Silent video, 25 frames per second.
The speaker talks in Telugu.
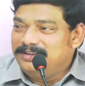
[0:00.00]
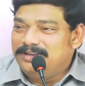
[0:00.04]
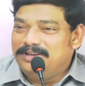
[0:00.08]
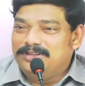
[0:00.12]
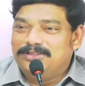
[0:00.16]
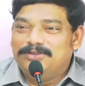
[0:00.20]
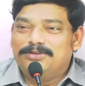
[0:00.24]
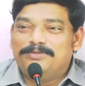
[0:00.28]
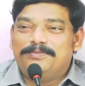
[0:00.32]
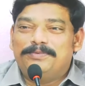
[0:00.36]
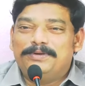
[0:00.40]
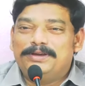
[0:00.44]

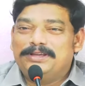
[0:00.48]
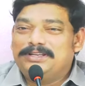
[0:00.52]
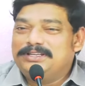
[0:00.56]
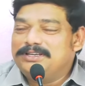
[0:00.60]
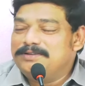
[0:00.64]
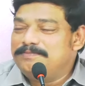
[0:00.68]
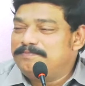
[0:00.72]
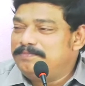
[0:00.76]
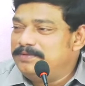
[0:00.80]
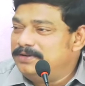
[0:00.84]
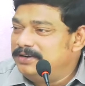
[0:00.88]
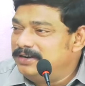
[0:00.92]
ఏదో పేరు
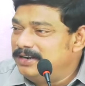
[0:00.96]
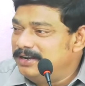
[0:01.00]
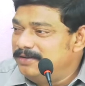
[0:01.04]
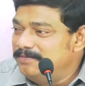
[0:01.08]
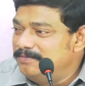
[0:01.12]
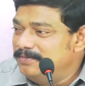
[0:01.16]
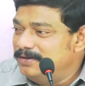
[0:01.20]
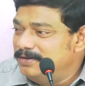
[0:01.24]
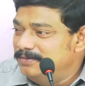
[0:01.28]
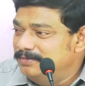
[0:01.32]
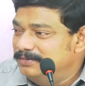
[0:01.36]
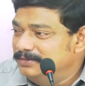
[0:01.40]
చెప్పాడు
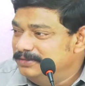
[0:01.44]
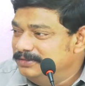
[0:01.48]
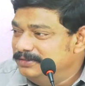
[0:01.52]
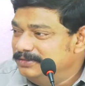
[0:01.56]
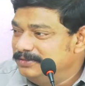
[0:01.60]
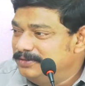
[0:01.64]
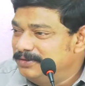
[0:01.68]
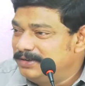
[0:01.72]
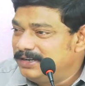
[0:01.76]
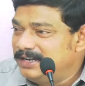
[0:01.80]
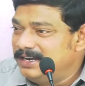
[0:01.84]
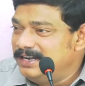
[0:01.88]
రాంబాబు
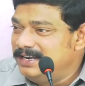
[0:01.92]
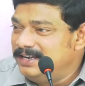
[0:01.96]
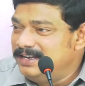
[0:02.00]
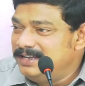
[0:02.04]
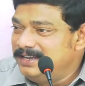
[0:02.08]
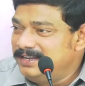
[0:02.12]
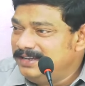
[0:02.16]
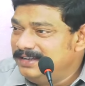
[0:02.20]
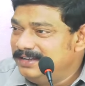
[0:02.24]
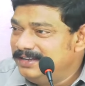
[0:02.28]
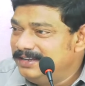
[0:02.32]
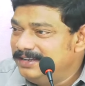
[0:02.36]
కుక్క
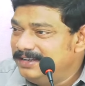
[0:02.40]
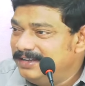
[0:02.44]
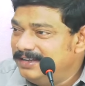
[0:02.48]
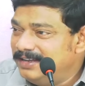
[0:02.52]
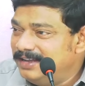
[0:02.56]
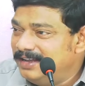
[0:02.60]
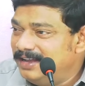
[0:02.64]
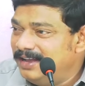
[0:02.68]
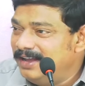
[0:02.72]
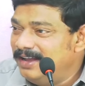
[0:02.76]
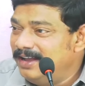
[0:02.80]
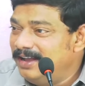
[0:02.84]
అంటే
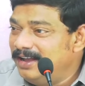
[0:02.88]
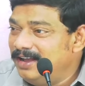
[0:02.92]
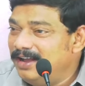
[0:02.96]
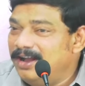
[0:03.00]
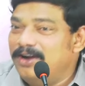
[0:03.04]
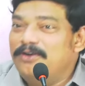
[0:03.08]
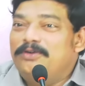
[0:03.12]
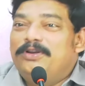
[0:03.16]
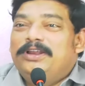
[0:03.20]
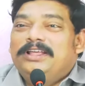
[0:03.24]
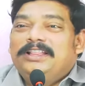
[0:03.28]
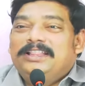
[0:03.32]

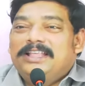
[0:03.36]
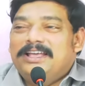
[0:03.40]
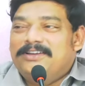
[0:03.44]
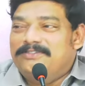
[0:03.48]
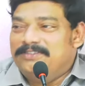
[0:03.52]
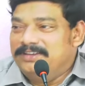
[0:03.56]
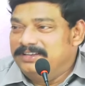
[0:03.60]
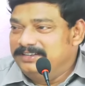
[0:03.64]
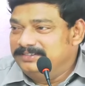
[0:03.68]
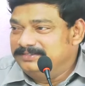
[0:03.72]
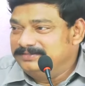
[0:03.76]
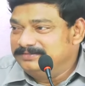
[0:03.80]

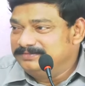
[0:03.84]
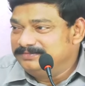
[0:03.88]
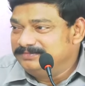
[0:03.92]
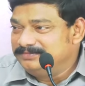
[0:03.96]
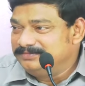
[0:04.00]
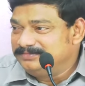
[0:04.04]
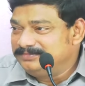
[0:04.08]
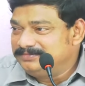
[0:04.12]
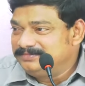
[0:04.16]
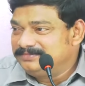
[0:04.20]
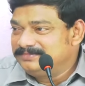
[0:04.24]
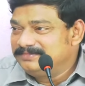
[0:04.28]
గౌరీదేవి
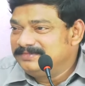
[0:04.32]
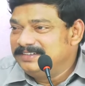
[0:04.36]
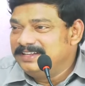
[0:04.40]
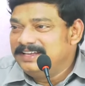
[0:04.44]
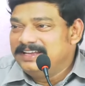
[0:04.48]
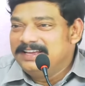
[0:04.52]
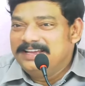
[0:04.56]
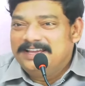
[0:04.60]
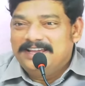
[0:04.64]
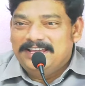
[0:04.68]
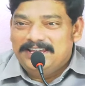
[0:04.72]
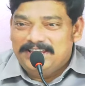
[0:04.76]

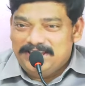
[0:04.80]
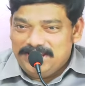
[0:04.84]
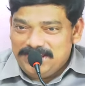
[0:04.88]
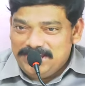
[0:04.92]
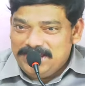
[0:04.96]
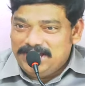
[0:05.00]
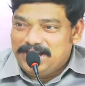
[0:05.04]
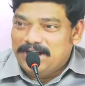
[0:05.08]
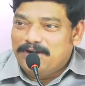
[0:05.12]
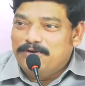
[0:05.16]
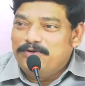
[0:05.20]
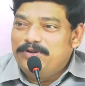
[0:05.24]

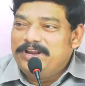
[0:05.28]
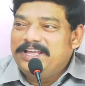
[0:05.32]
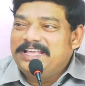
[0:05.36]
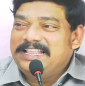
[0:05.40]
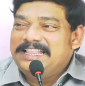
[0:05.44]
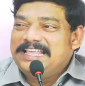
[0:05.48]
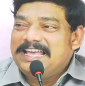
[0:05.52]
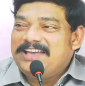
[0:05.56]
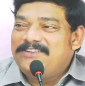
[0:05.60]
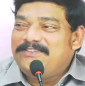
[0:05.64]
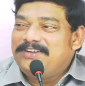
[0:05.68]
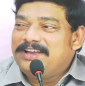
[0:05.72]
ఈ
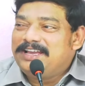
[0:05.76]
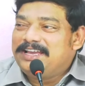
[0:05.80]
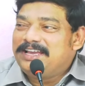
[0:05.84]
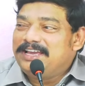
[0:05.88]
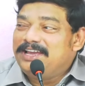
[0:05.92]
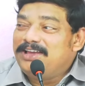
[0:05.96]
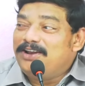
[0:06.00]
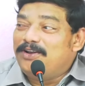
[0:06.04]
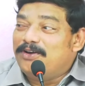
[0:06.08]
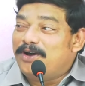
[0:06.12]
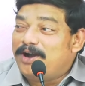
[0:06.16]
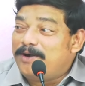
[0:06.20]

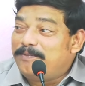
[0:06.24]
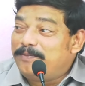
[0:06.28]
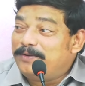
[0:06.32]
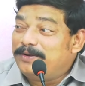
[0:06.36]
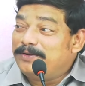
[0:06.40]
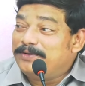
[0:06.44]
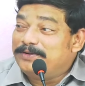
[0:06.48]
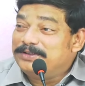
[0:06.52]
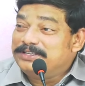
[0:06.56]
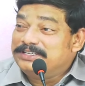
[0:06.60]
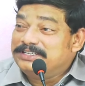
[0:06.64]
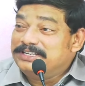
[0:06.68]
గౌరీదేవికి
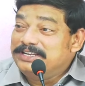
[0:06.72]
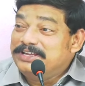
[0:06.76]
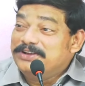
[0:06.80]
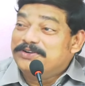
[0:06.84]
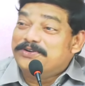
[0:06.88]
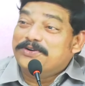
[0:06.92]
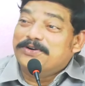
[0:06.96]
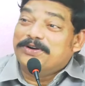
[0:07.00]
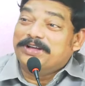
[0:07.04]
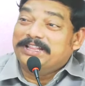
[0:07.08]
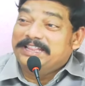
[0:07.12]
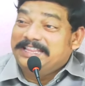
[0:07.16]
లోపలికి వచ్చిన
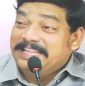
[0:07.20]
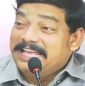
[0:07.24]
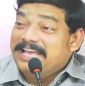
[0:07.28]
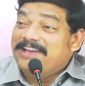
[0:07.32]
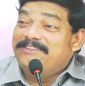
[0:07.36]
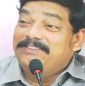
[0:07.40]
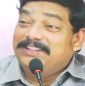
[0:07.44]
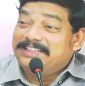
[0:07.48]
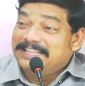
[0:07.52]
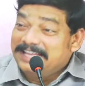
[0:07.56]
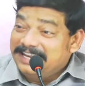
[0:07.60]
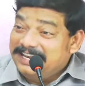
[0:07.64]
ఇంకొక
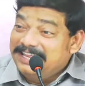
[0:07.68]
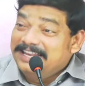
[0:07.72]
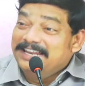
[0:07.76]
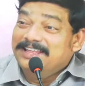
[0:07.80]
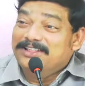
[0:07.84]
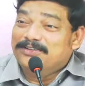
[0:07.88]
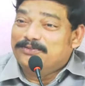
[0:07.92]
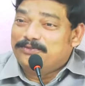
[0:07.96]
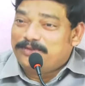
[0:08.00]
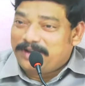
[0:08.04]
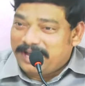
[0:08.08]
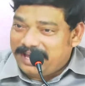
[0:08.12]
దేవి
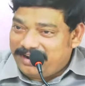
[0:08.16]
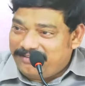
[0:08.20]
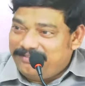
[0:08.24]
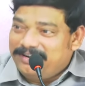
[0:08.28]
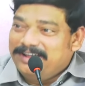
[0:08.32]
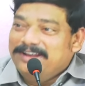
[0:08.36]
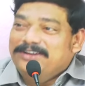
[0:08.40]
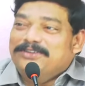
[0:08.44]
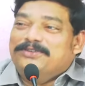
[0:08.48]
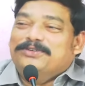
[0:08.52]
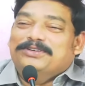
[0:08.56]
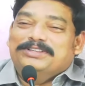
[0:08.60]
తెలియలేదు
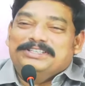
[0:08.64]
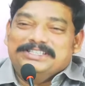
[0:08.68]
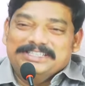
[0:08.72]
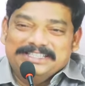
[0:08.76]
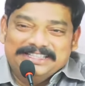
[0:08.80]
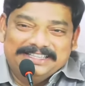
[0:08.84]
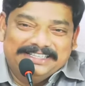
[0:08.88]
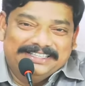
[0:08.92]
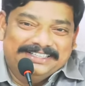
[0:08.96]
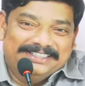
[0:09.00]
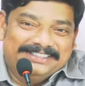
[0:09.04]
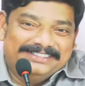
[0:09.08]
కరవడానికి
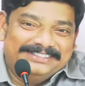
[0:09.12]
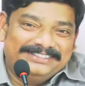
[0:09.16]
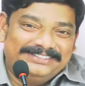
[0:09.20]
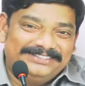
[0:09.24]
వచ్చింది